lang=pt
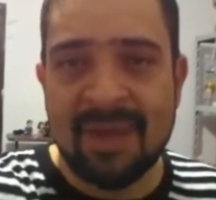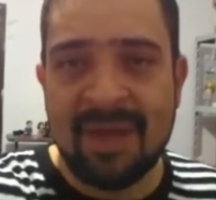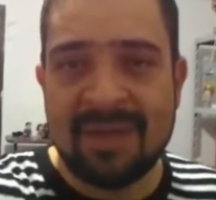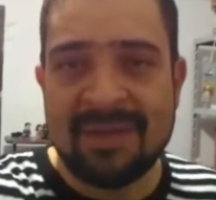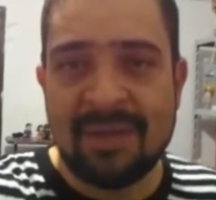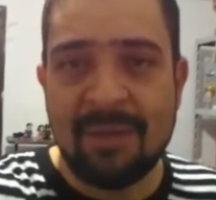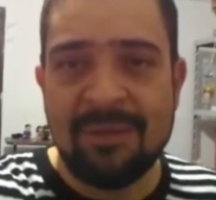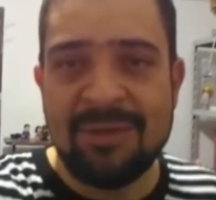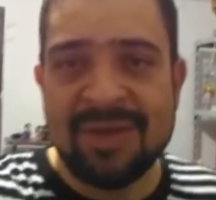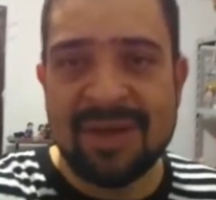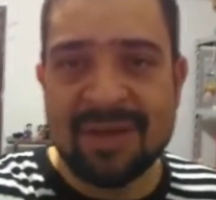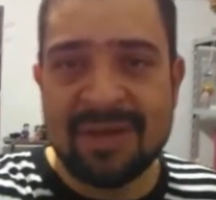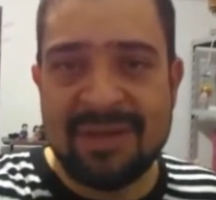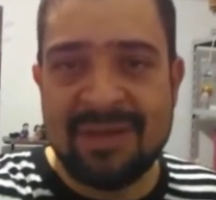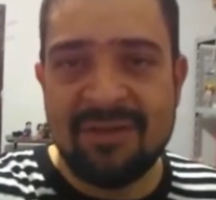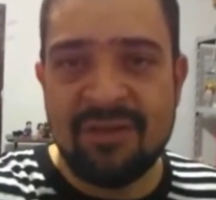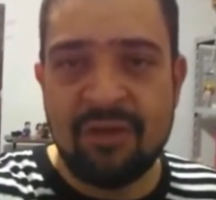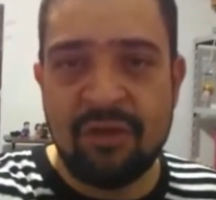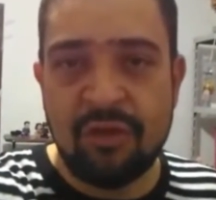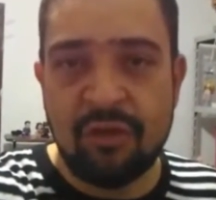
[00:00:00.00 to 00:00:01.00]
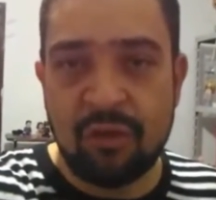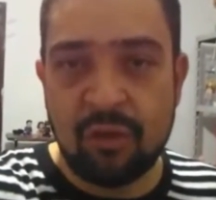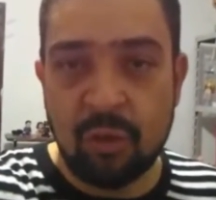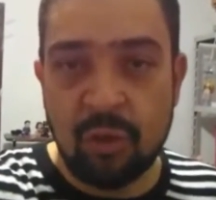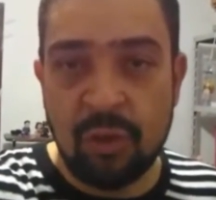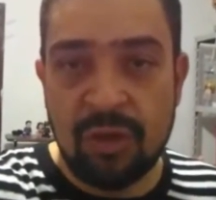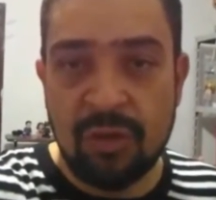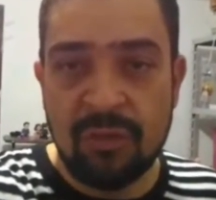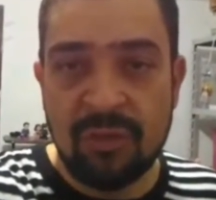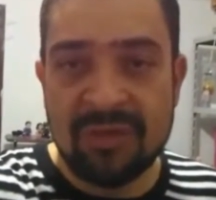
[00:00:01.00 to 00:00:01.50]
Até o dia 15 de
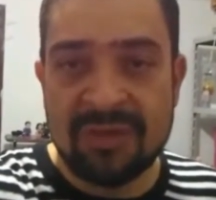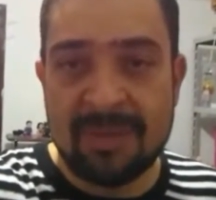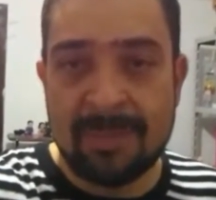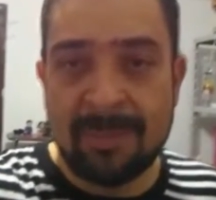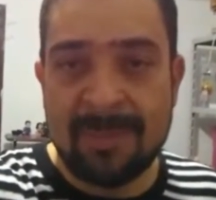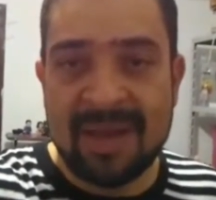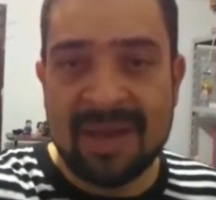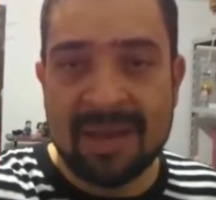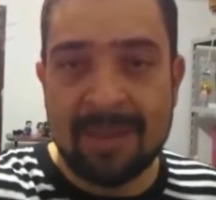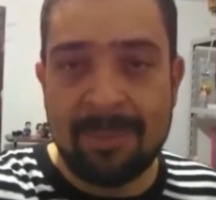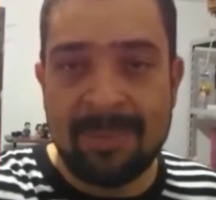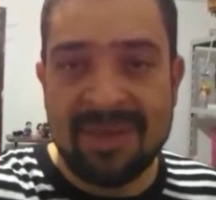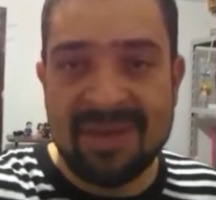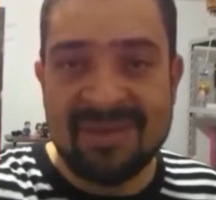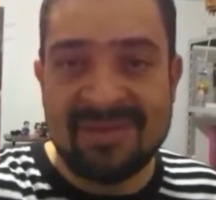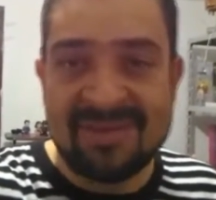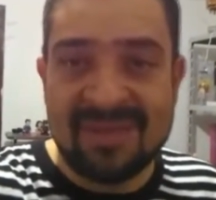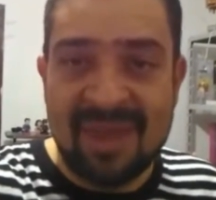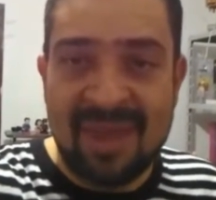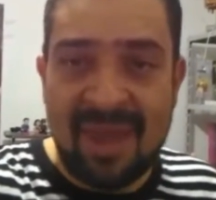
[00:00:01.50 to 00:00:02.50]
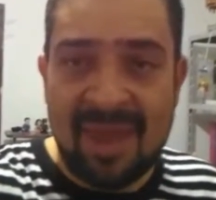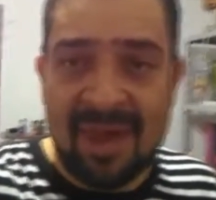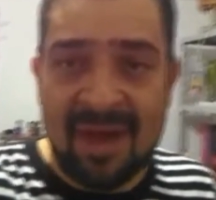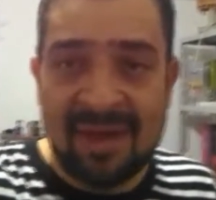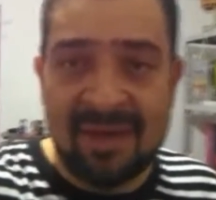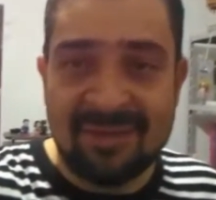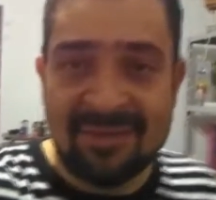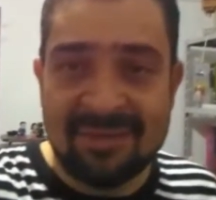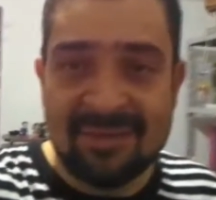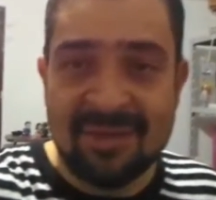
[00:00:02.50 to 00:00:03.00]
julho você paga apenas 100
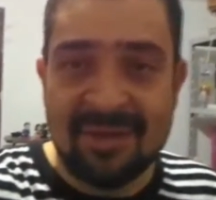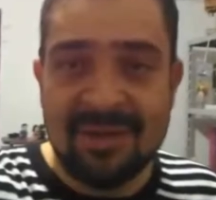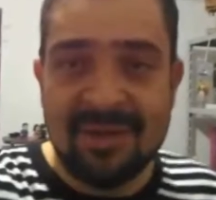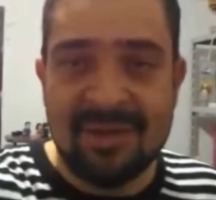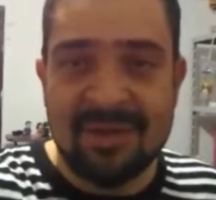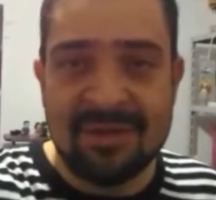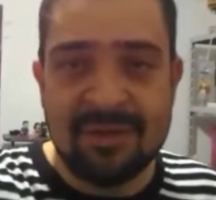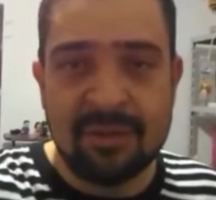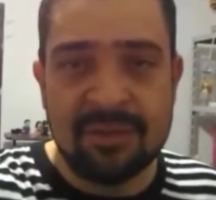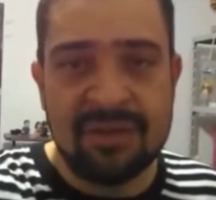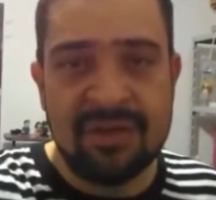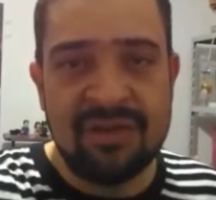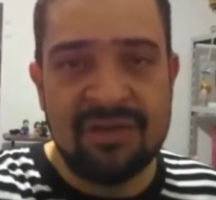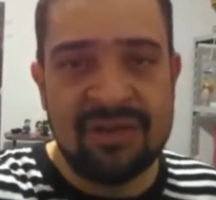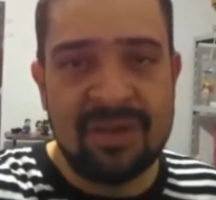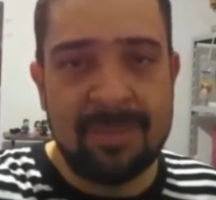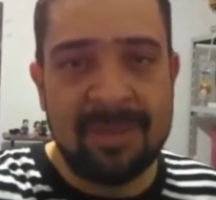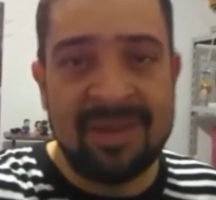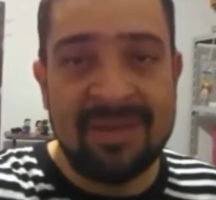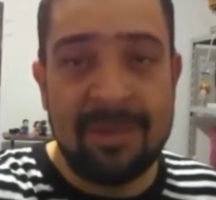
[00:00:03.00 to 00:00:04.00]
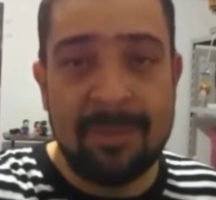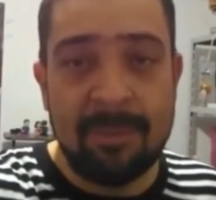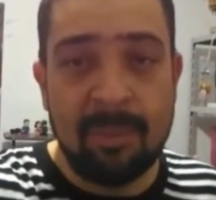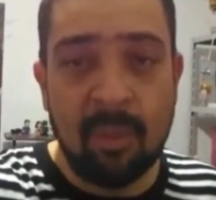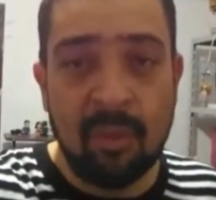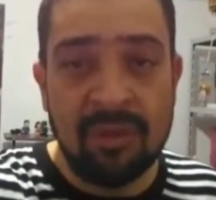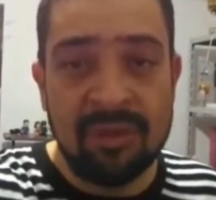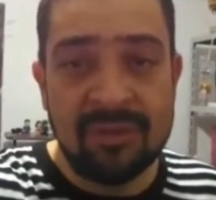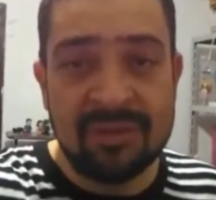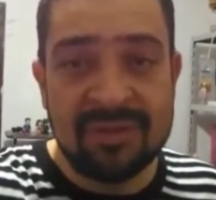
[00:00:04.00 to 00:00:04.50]
reais. Se você deixar para
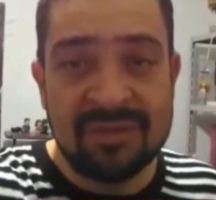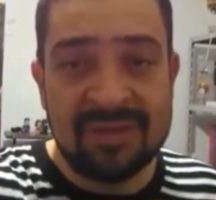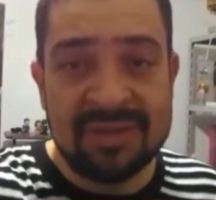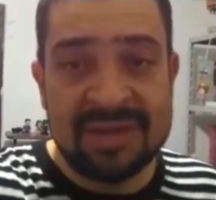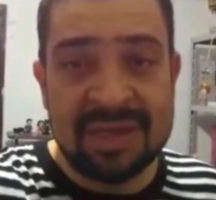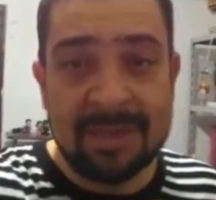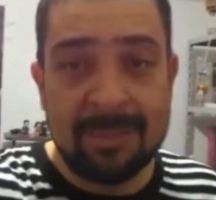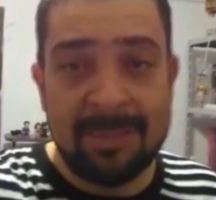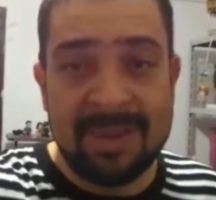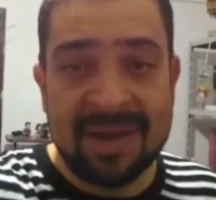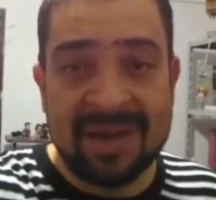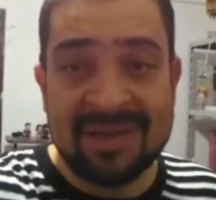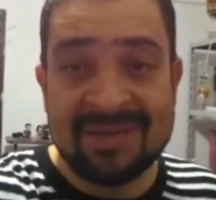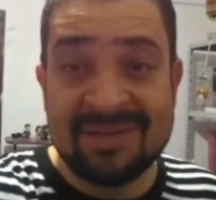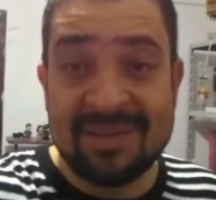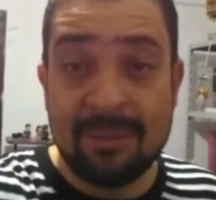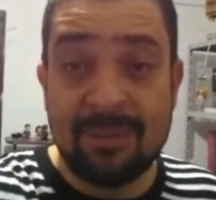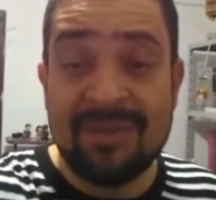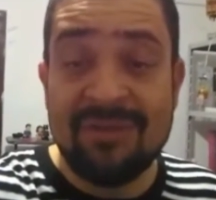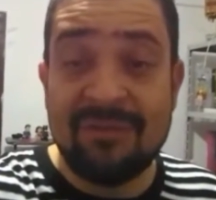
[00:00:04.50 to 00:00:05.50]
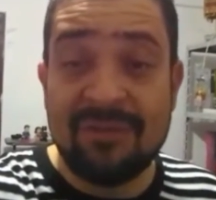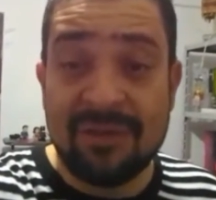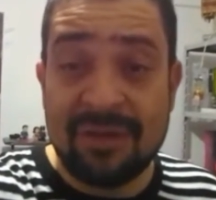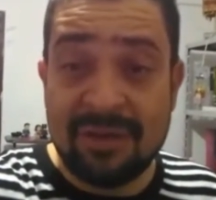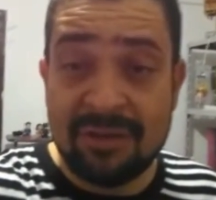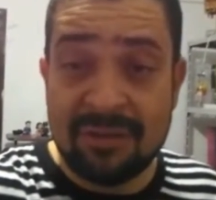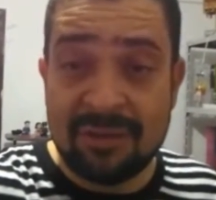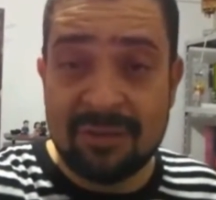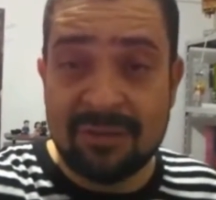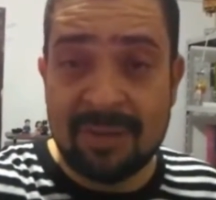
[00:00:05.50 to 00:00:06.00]
depois, você vai ter que pagar
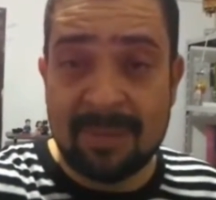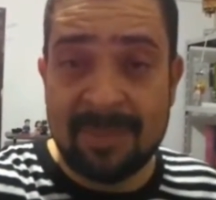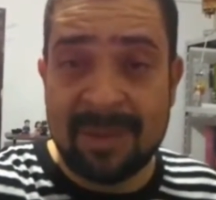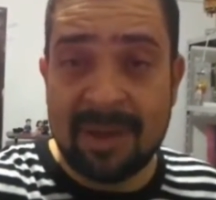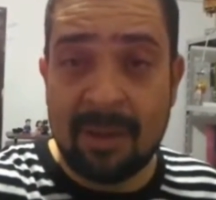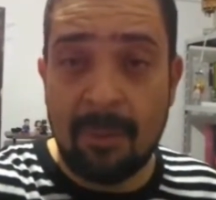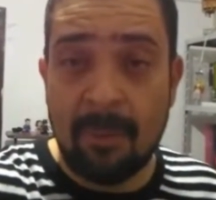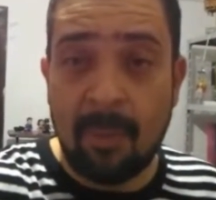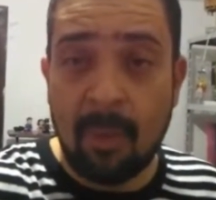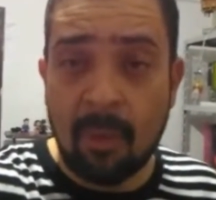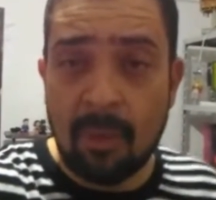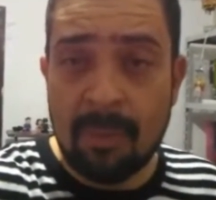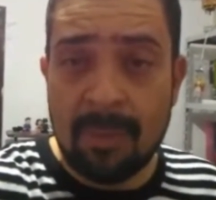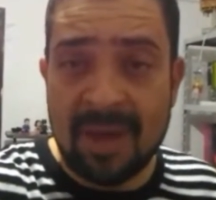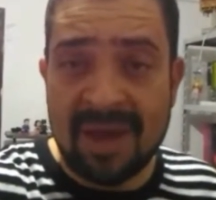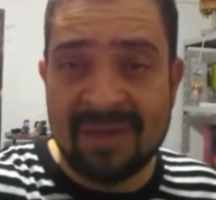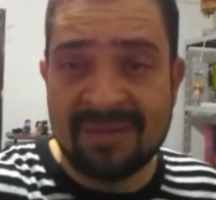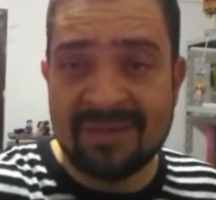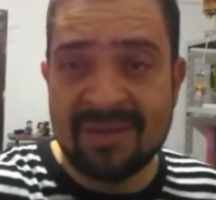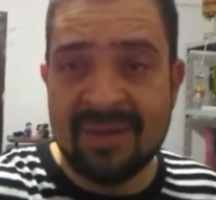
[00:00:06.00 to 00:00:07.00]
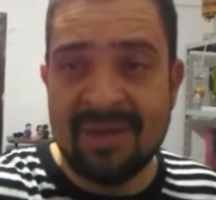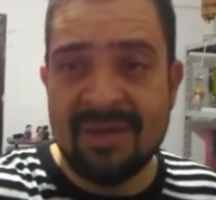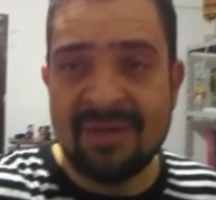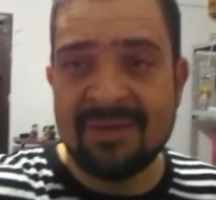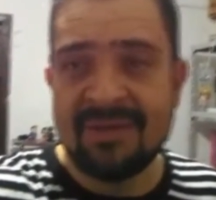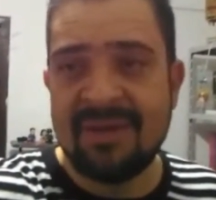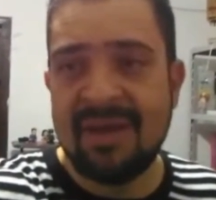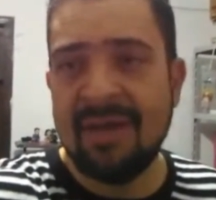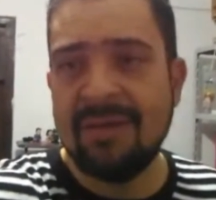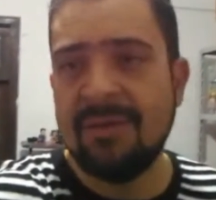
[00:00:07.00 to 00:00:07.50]
120, vai pagar um pouco mais,
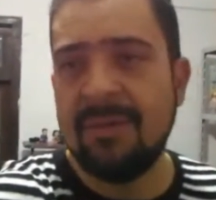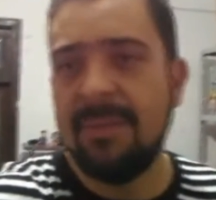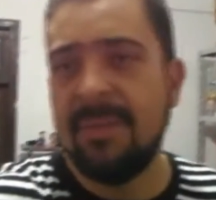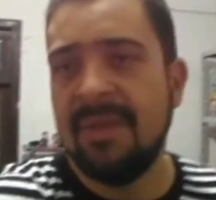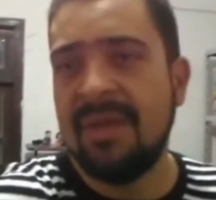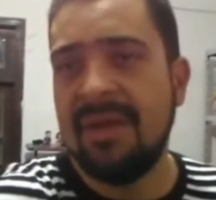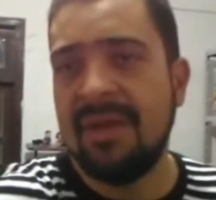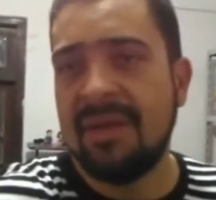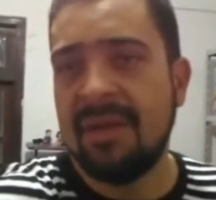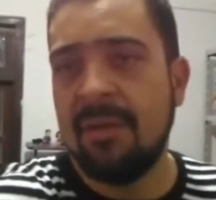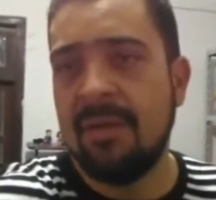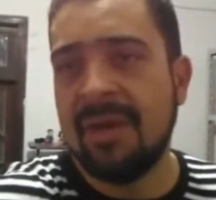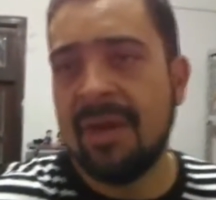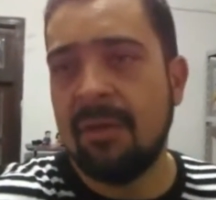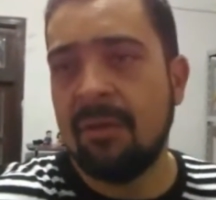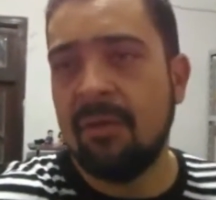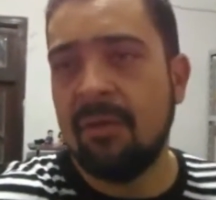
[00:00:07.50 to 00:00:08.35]
certo? Então eu